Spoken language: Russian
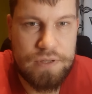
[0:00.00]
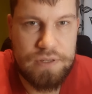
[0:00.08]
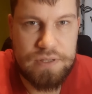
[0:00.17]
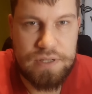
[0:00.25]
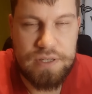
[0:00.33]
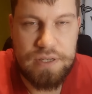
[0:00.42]

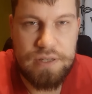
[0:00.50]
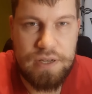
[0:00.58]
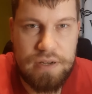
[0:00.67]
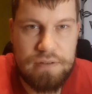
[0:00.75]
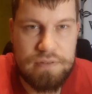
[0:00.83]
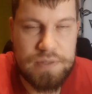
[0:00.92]
сказать,
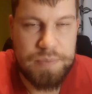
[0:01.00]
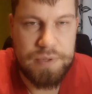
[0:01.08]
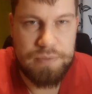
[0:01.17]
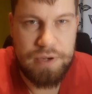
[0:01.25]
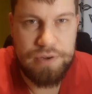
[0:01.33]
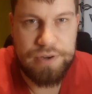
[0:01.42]
да, вас
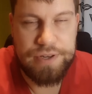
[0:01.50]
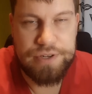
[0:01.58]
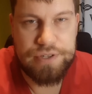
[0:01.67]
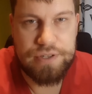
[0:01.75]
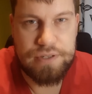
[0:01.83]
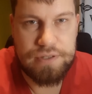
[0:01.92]
понимаю,
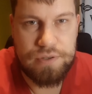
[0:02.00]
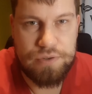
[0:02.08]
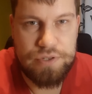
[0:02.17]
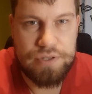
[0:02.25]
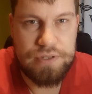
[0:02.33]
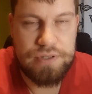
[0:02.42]
конечно, это
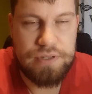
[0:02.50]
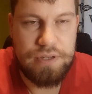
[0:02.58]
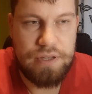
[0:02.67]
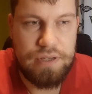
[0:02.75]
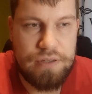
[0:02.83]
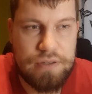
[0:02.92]
сложность,
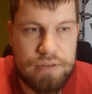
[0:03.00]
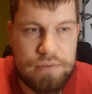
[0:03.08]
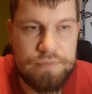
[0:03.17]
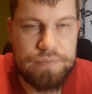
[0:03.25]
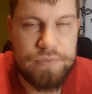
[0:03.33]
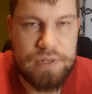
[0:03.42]
и
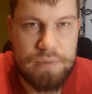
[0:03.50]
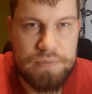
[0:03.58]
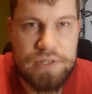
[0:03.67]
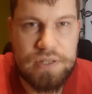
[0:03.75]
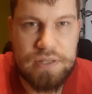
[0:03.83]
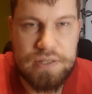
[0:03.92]
я бы
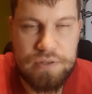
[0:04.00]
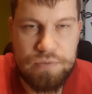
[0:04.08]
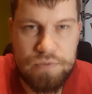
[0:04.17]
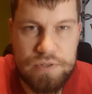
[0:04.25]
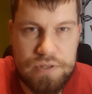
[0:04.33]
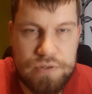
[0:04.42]
всегда
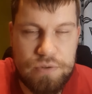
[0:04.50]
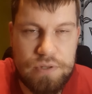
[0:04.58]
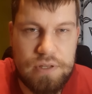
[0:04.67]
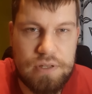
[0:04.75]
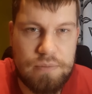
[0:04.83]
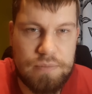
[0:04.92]
задумался,
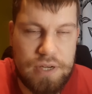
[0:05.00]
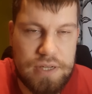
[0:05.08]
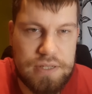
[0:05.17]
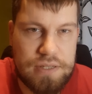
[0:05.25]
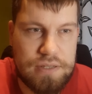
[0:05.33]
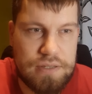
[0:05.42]
стоит ли там
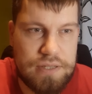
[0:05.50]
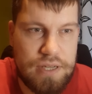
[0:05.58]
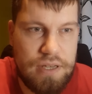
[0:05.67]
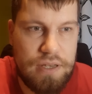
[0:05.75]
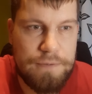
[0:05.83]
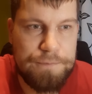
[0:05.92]
тратить
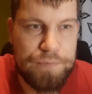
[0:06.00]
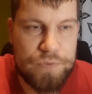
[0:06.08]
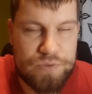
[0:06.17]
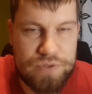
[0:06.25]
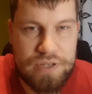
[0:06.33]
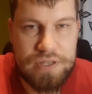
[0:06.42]
деньги.
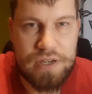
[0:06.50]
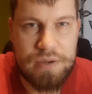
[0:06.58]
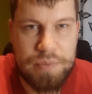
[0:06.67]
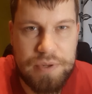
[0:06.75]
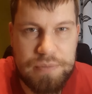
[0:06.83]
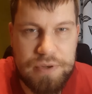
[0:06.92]
Но знаете, как я
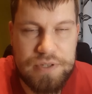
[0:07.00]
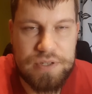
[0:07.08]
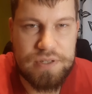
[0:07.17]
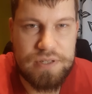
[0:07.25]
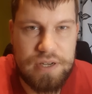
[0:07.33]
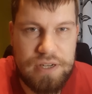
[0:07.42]
понимаю себе
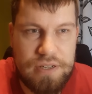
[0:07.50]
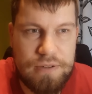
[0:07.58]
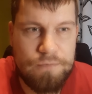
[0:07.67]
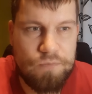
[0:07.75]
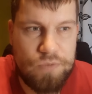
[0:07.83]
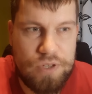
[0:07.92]
настроение,
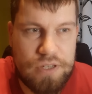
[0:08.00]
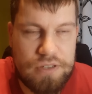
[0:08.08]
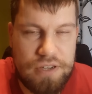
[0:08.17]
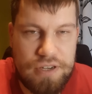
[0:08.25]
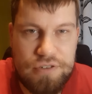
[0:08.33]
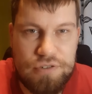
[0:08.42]
я
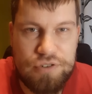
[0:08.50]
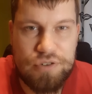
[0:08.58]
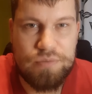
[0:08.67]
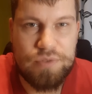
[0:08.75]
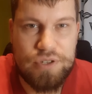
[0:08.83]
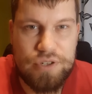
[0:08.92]
трачу еще
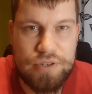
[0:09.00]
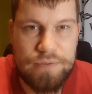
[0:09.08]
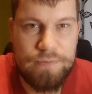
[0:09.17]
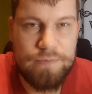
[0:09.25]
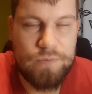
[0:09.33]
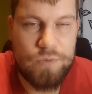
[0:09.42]
больше.
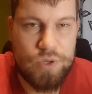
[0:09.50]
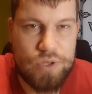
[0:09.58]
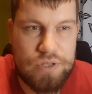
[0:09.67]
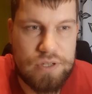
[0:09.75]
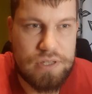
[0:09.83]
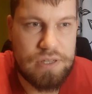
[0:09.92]
То
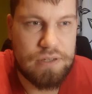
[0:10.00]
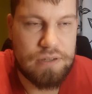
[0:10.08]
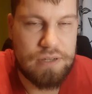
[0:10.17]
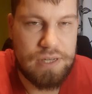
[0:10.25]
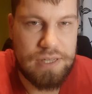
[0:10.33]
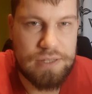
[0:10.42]
есть, если
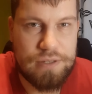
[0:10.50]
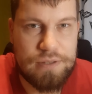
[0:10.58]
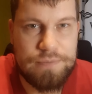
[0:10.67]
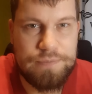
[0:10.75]
клиент